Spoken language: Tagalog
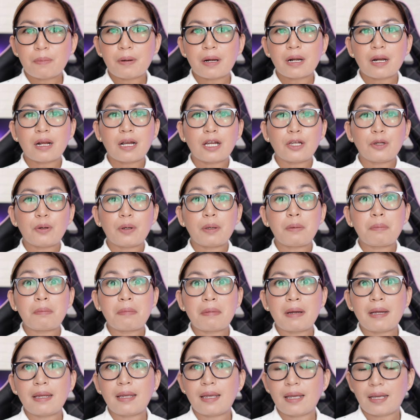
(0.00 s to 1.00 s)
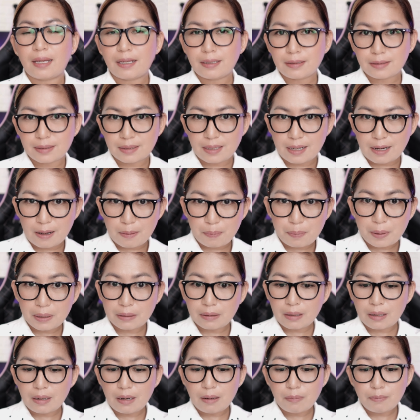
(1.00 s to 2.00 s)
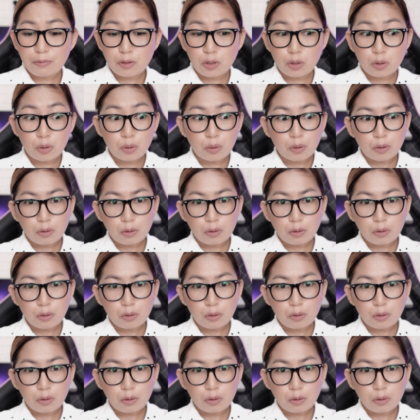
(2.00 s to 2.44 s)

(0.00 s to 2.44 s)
Para kayo ay may heads up at alam nyo